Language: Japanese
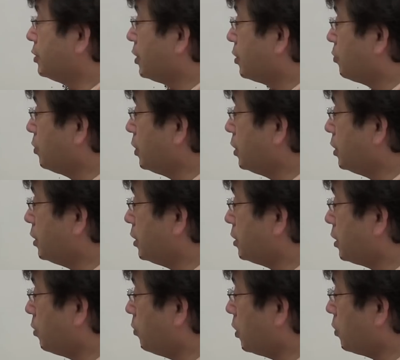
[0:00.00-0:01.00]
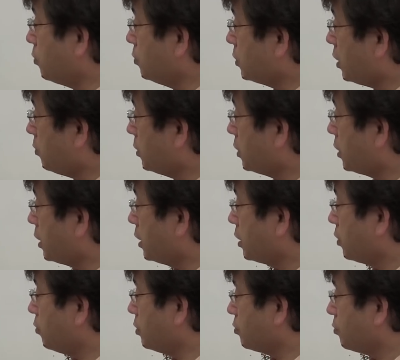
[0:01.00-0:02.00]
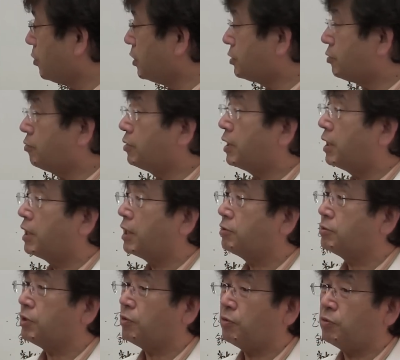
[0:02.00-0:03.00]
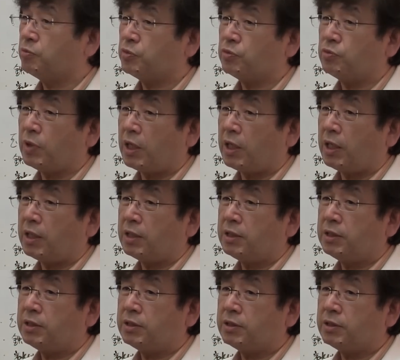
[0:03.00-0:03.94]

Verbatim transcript: どでこれ卵を食べたらコレステロールが上がるという論文は、